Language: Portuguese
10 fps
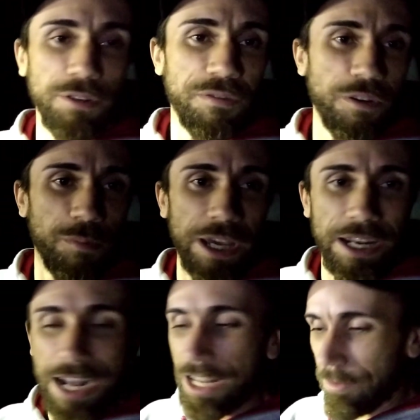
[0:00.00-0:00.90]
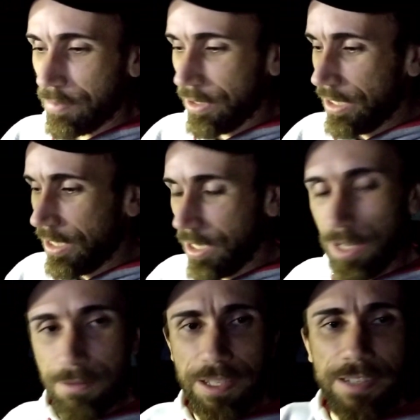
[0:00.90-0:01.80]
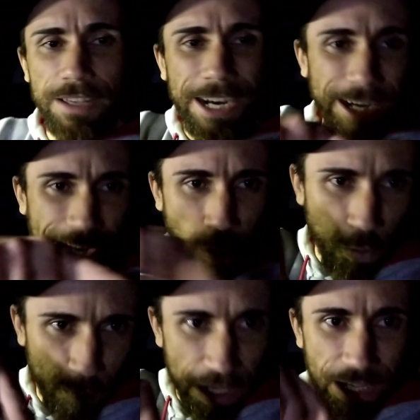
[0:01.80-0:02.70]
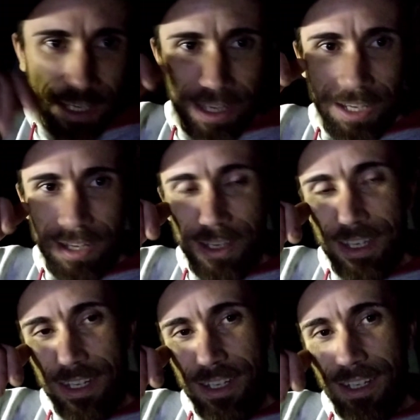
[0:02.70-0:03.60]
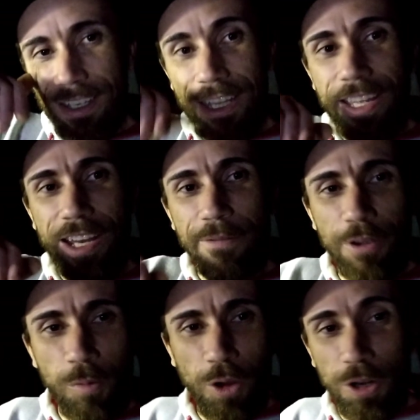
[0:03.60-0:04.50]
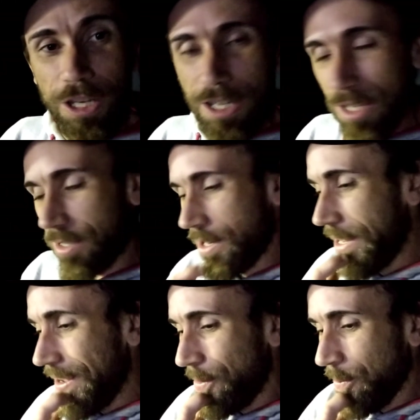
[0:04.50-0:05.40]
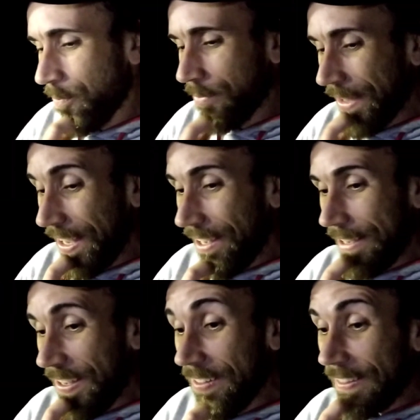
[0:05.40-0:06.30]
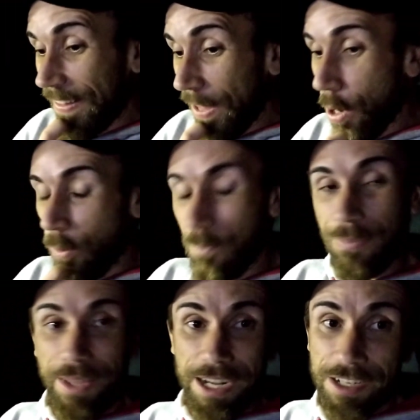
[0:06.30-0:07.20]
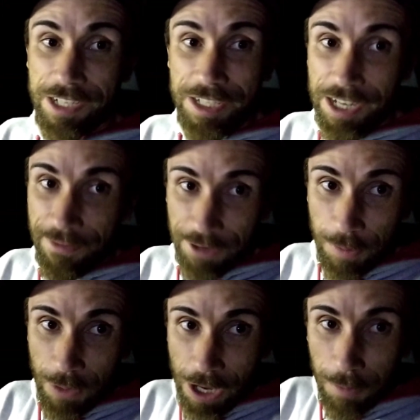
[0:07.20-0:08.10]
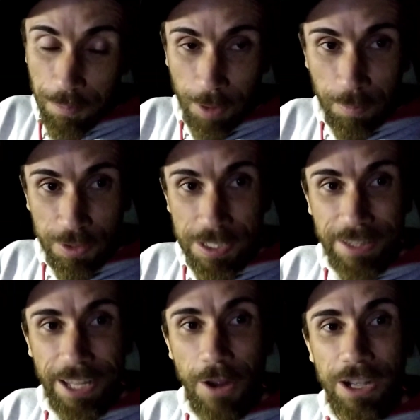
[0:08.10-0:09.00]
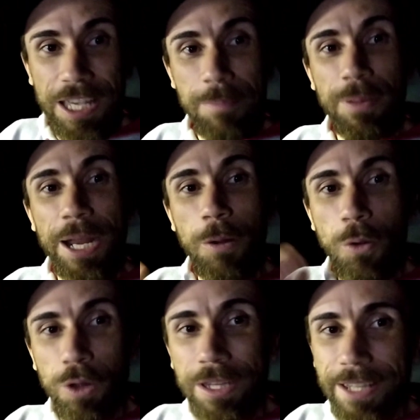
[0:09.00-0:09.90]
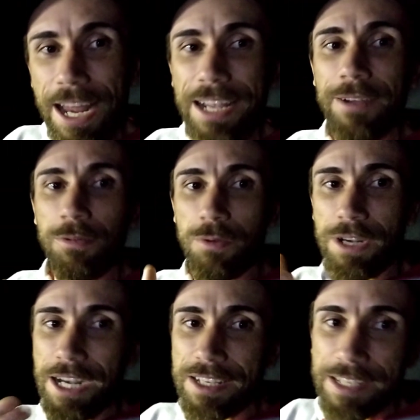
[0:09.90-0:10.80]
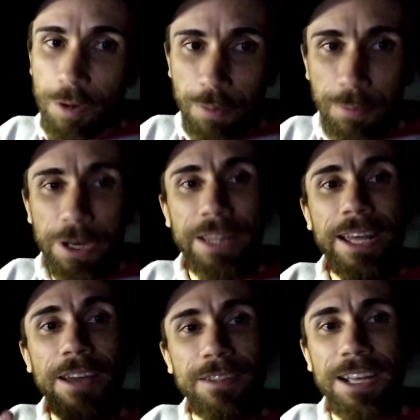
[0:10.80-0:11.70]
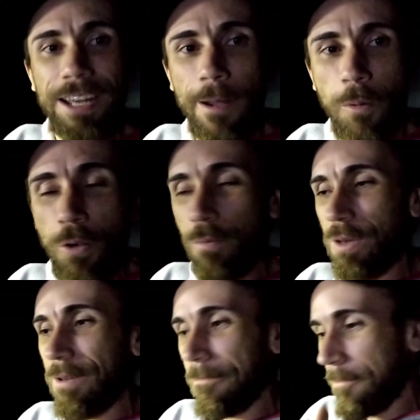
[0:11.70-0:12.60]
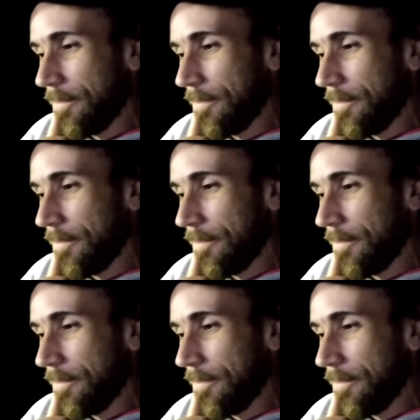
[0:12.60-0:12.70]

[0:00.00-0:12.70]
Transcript: eu não filmei nada, porque... Vocês viram aquela combinha que, que, a, que a Daiane filmou no início ali? Então, a gente já veio meio que proposital aqui para encontrar o casal proprietário daquela Kombi.